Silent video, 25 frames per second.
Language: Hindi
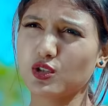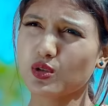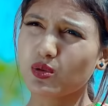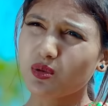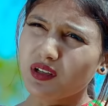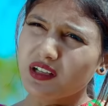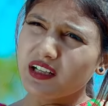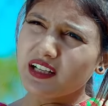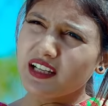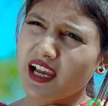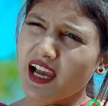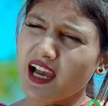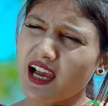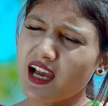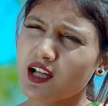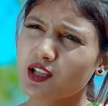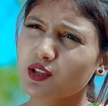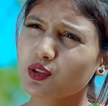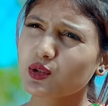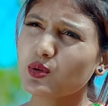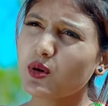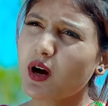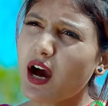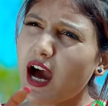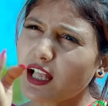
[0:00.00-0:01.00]
चूट लिया
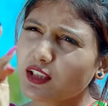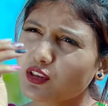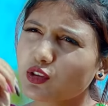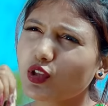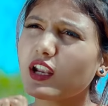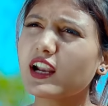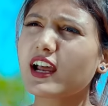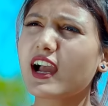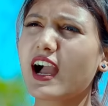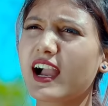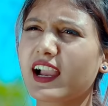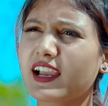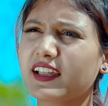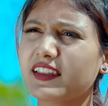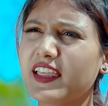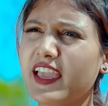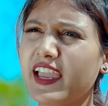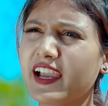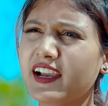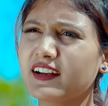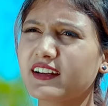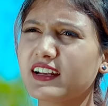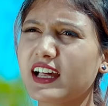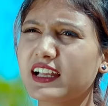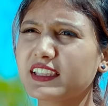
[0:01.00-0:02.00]
तू हाथ तो लगा के
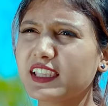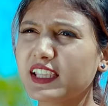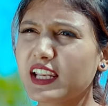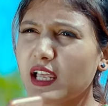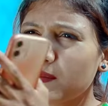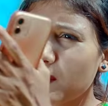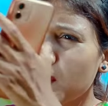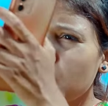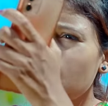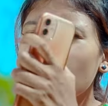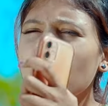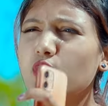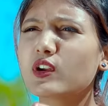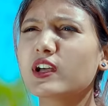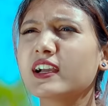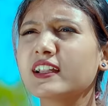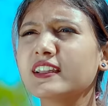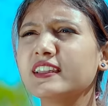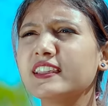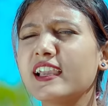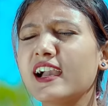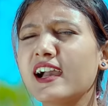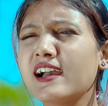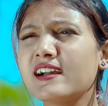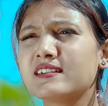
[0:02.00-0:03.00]
देख ना तेरा भी मुंह
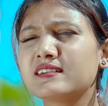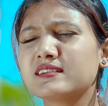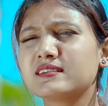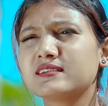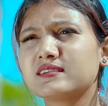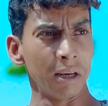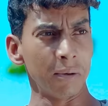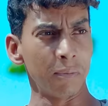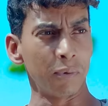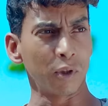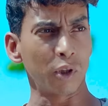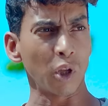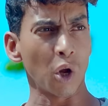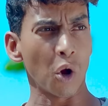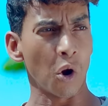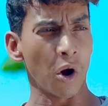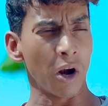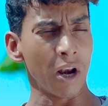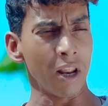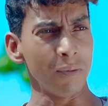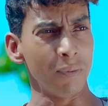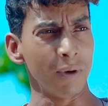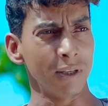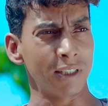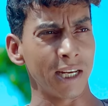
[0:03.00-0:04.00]
रंग दिया इब तो
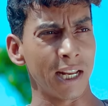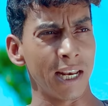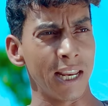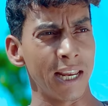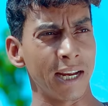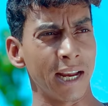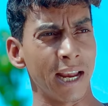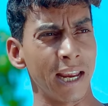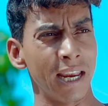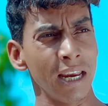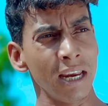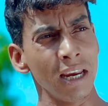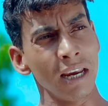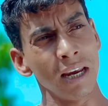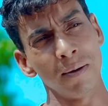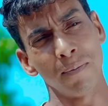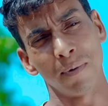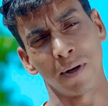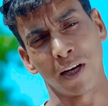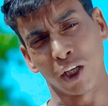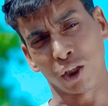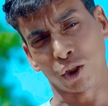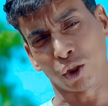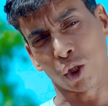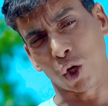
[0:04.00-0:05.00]
होली भी चली गई
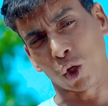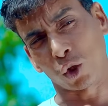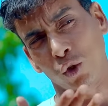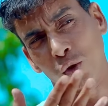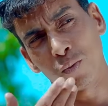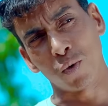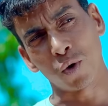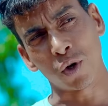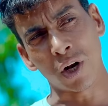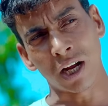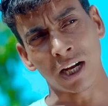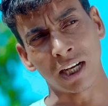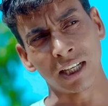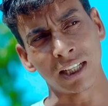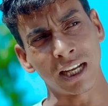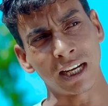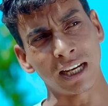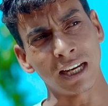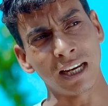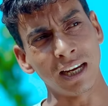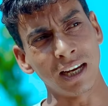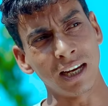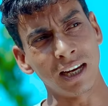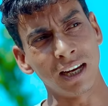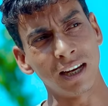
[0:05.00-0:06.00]
इब किस तरह तू मुंह रंग
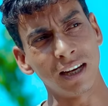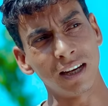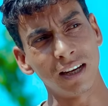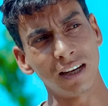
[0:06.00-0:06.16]
देगी